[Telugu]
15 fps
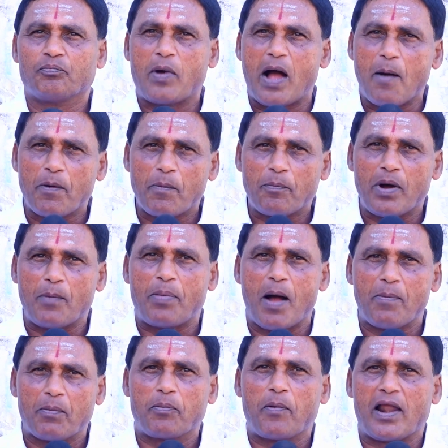పాప
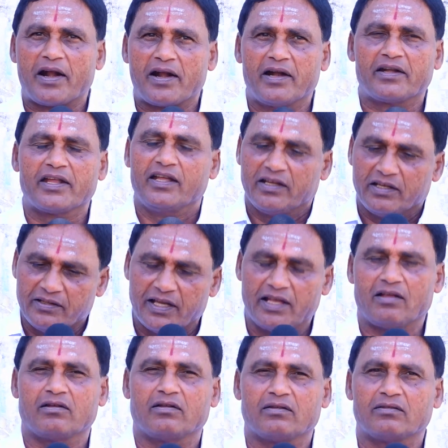పాప పాలన అంటే ఇదే
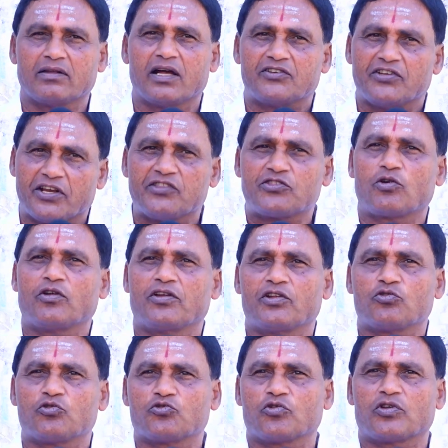నా చరిత్రలో
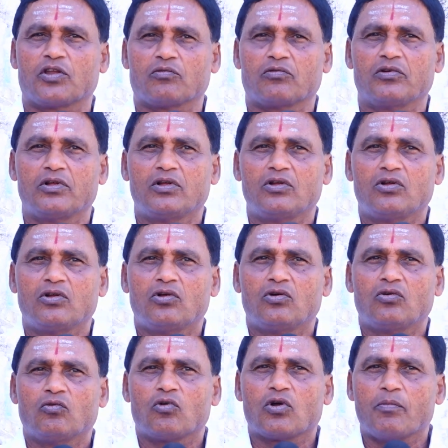నేను చూస్తున్నాను
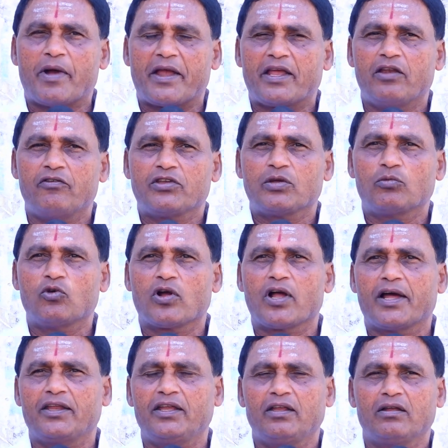ఒక మహిళ విషయంలో
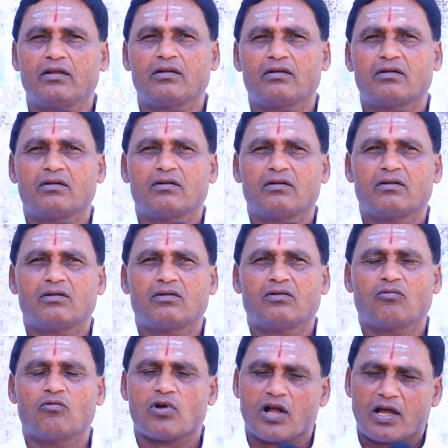కానీ
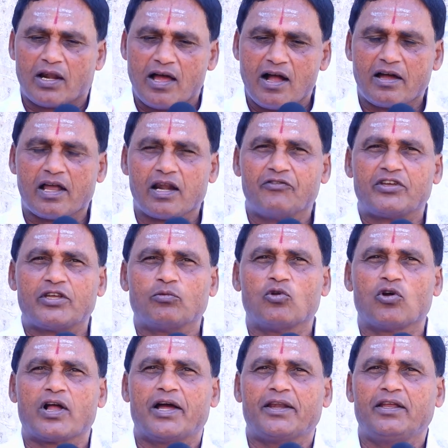ఒక కళాకారుల
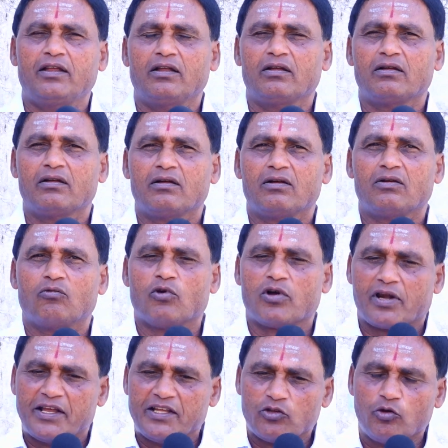విషయంలో కానీ ఒక
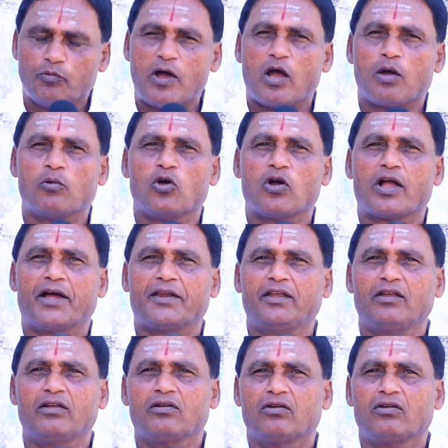రైతు విభాగంలో కానీ